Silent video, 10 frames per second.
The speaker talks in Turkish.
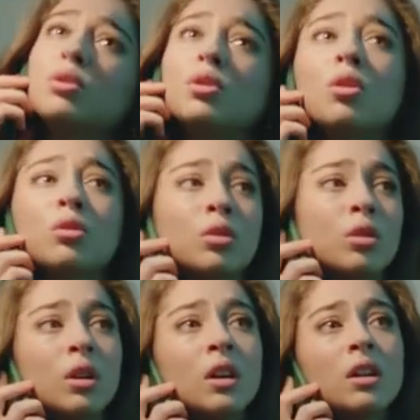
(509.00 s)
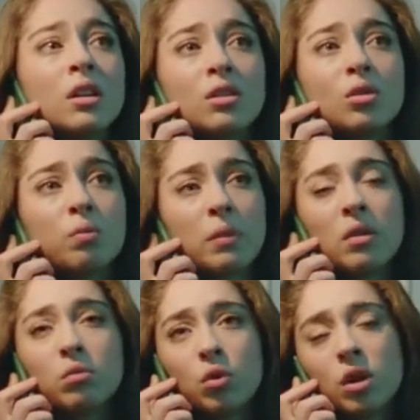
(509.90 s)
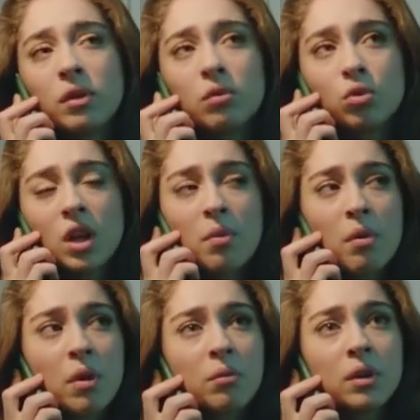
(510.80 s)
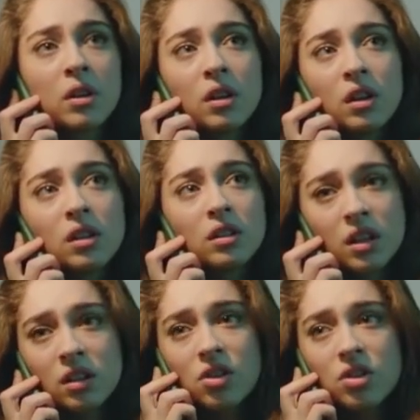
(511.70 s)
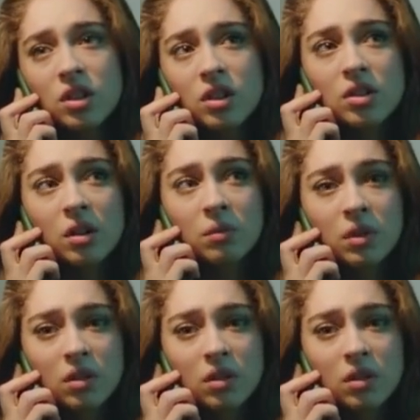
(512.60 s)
Yok. Yok ben Bora Bey bunu yapamam. Yarın açıklayacağım.